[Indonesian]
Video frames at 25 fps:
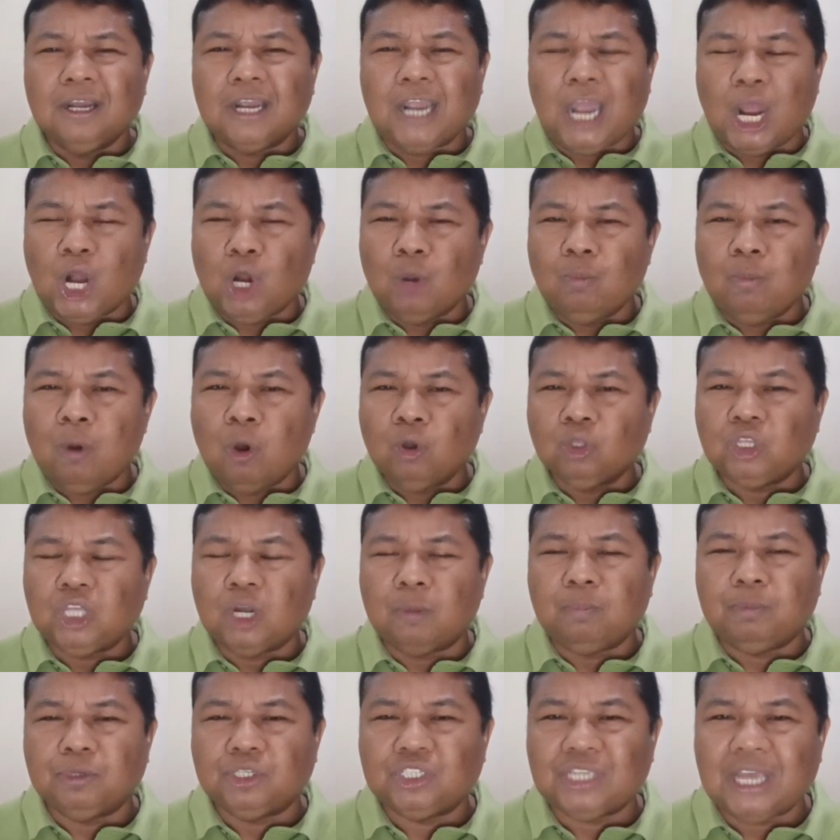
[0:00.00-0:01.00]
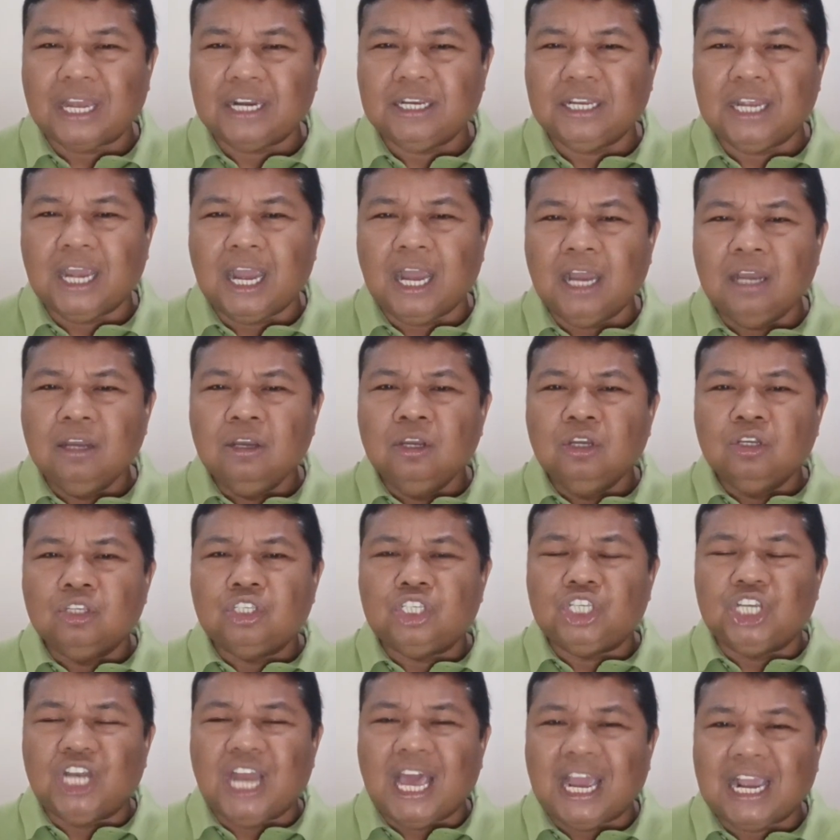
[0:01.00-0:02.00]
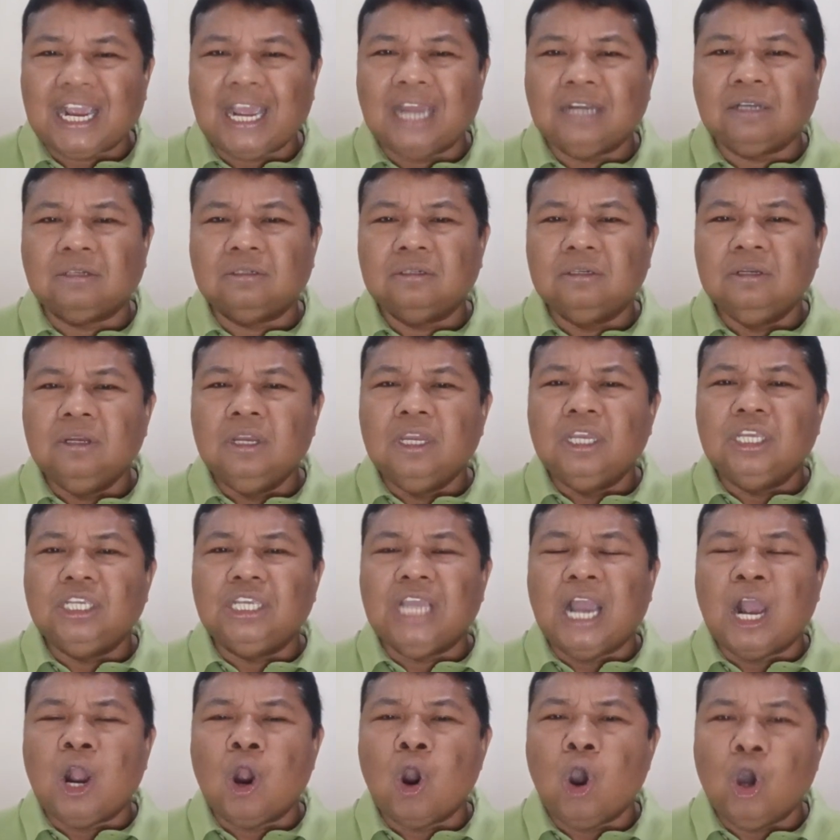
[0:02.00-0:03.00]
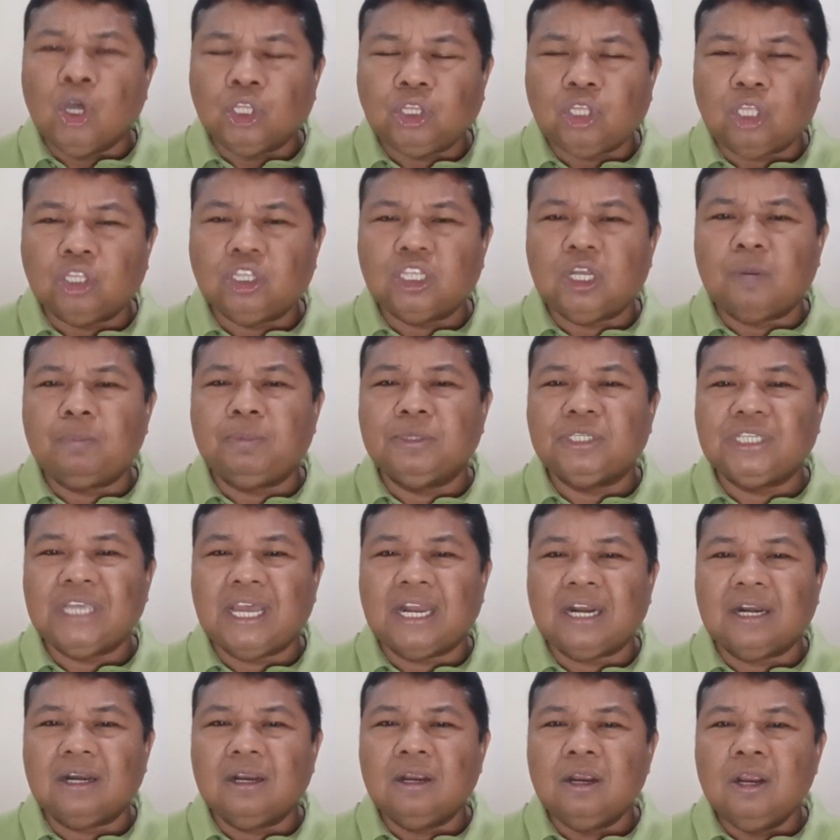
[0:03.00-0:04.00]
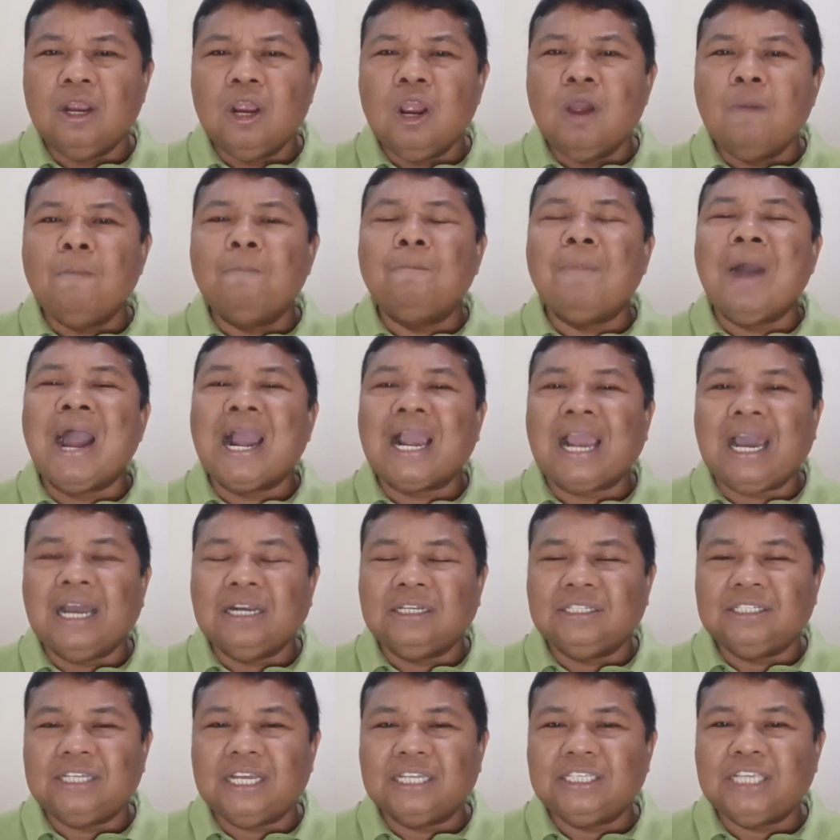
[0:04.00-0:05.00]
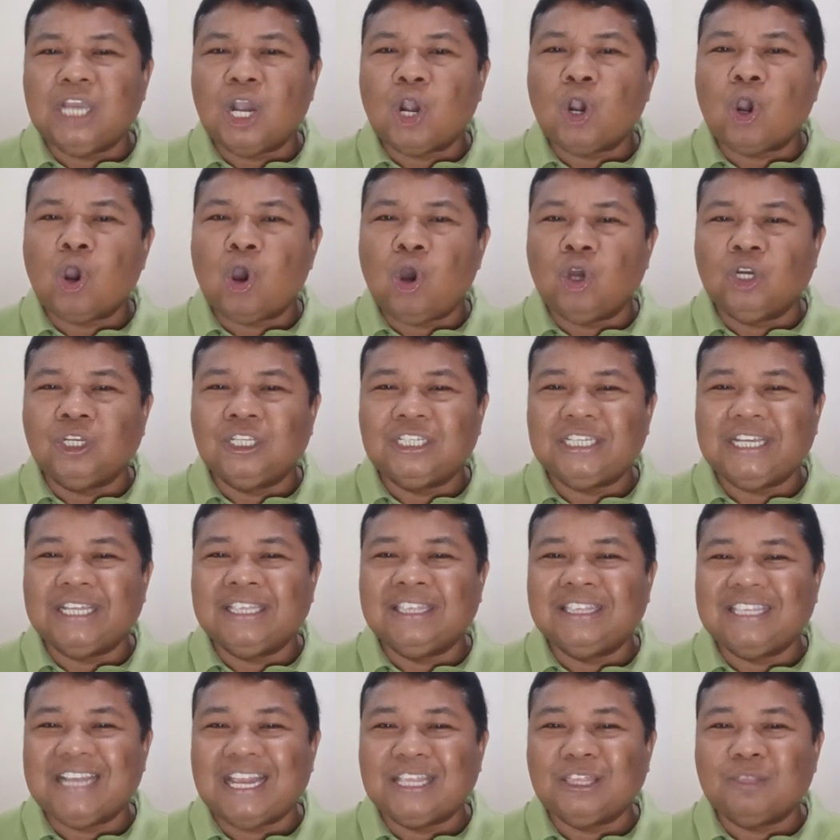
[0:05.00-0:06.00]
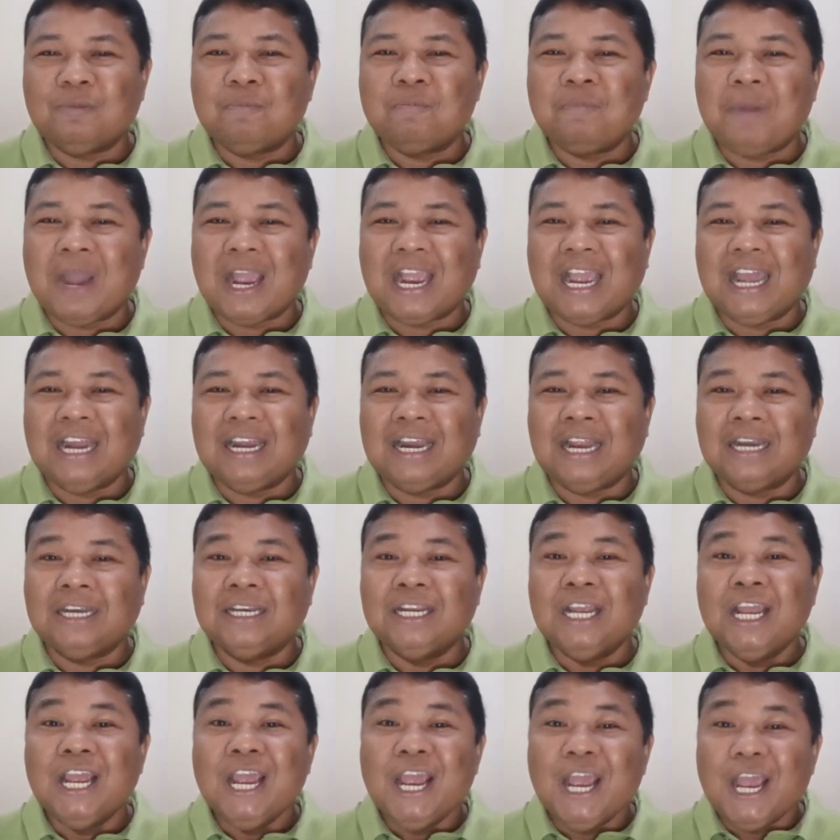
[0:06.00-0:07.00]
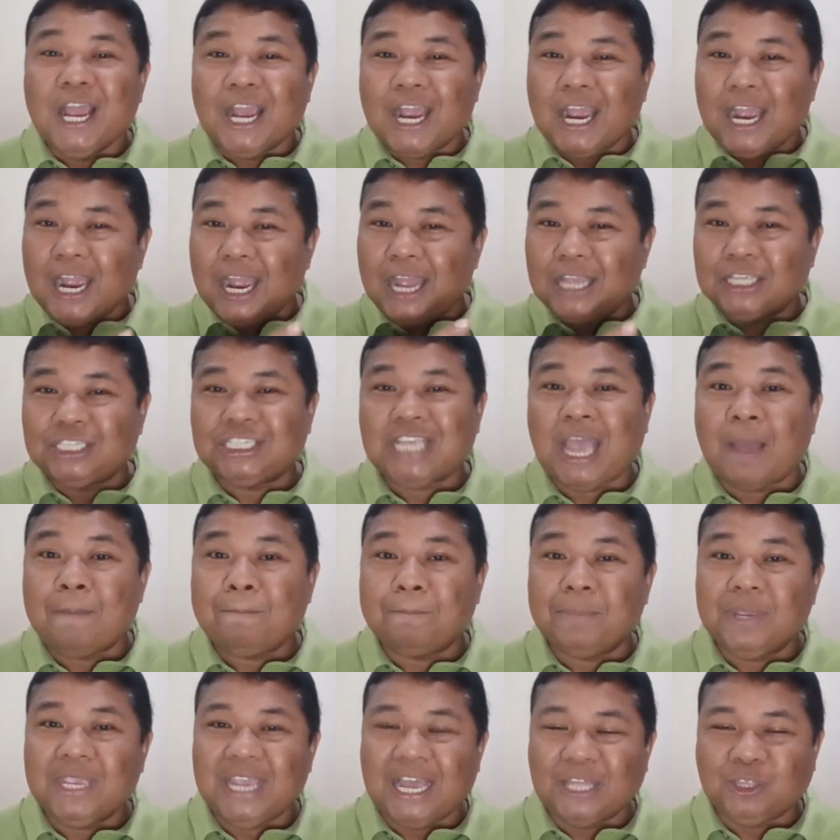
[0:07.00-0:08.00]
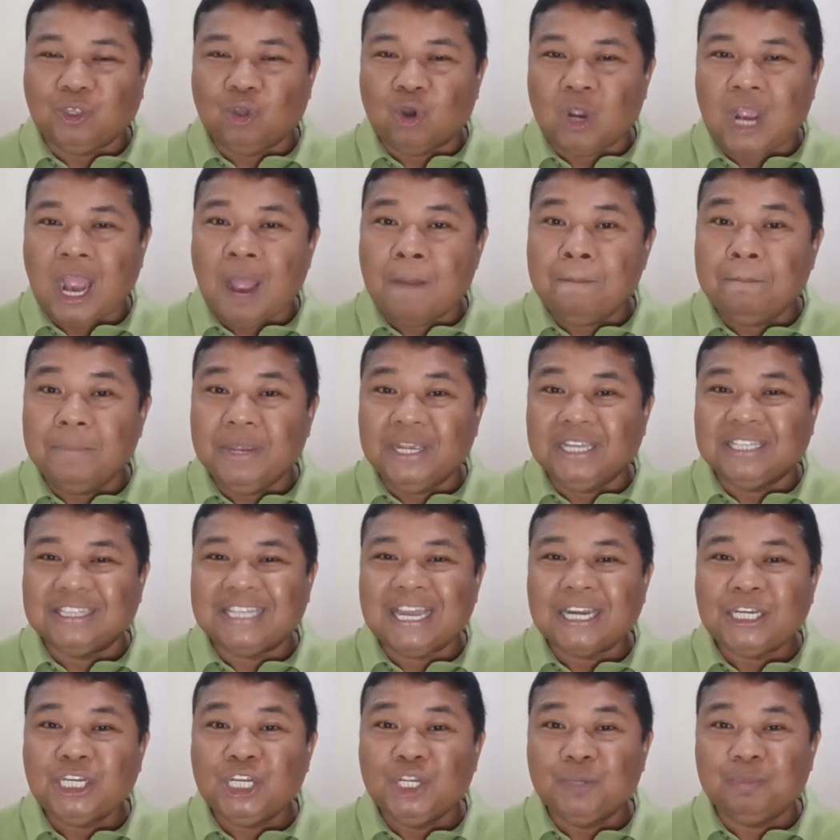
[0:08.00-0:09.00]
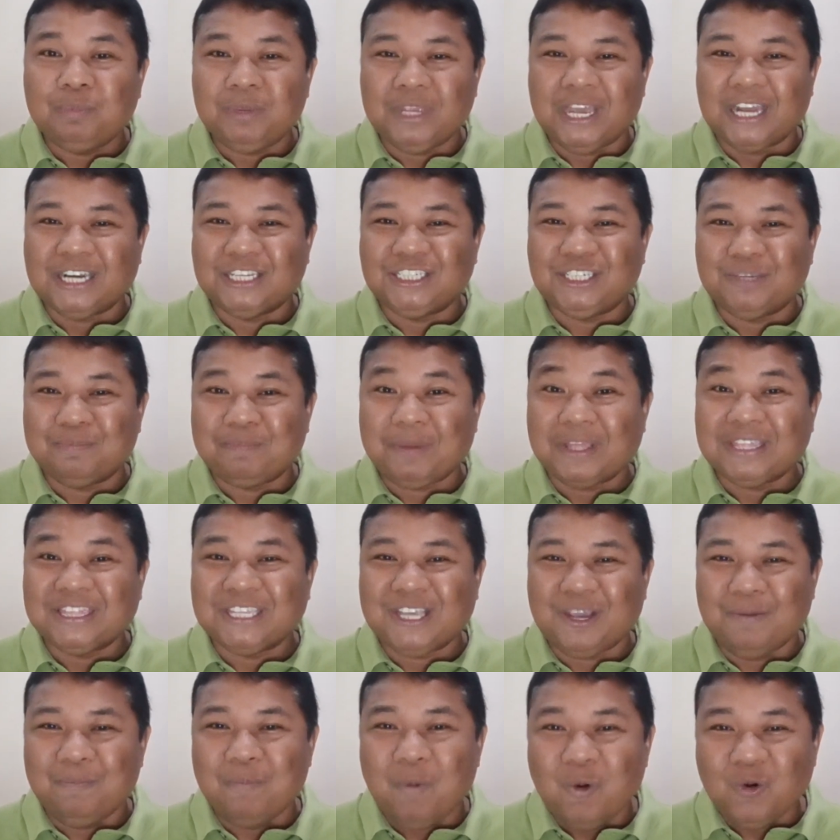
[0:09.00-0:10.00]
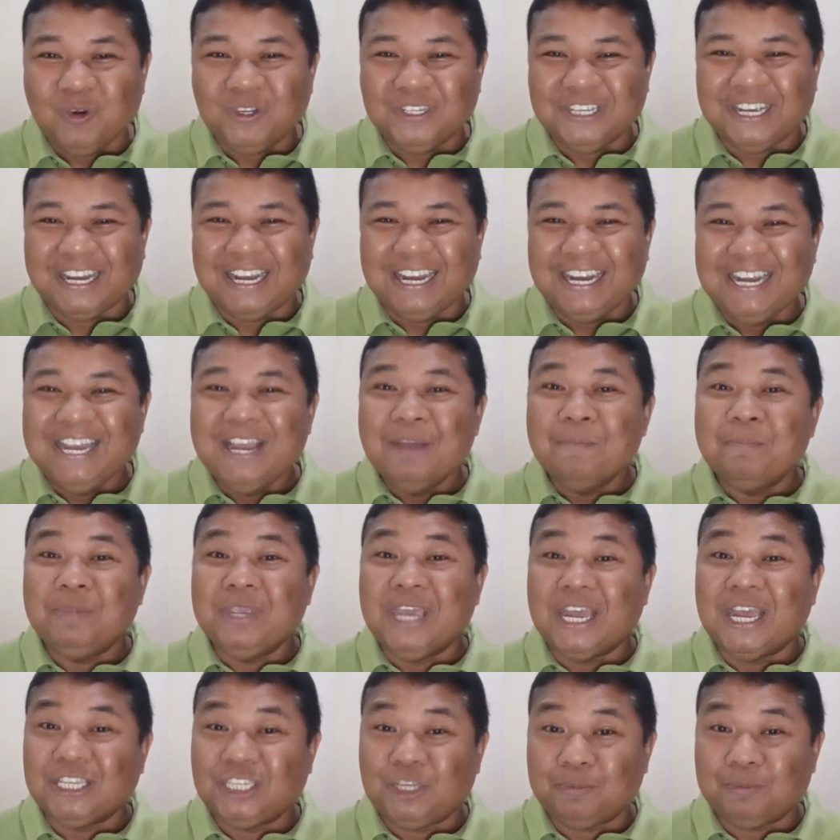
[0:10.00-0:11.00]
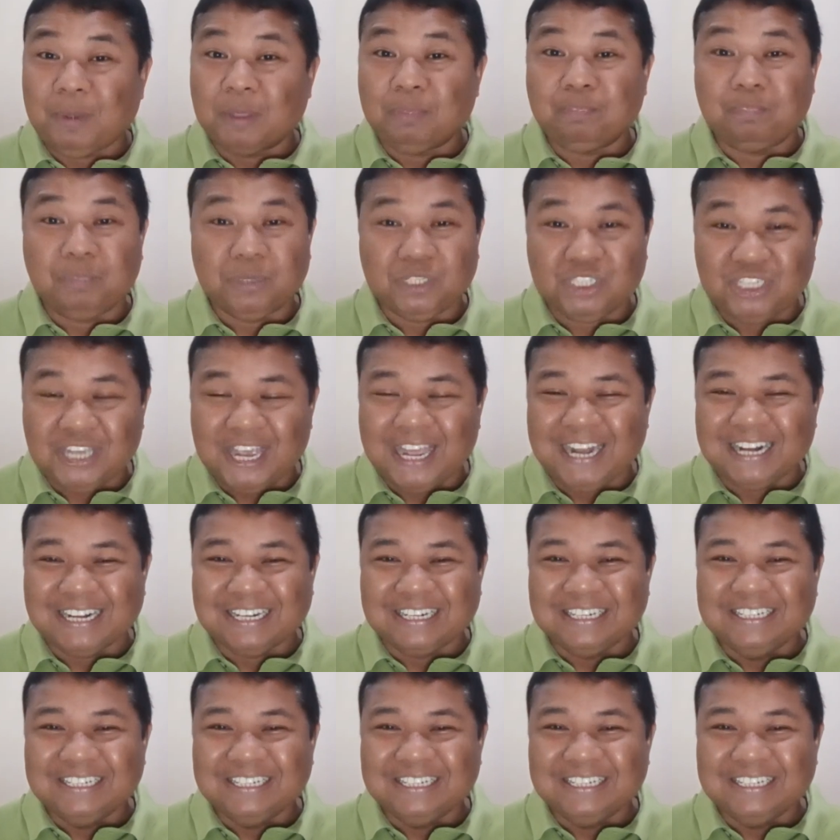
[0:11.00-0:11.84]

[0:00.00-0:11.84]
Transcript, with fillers: Kalau mau terbesar ya silahkan yang ngotot terbesar, makan saja konsentrat makanan sapi atau kambing tadi biar cepat gemuk ya, biar cepat besar.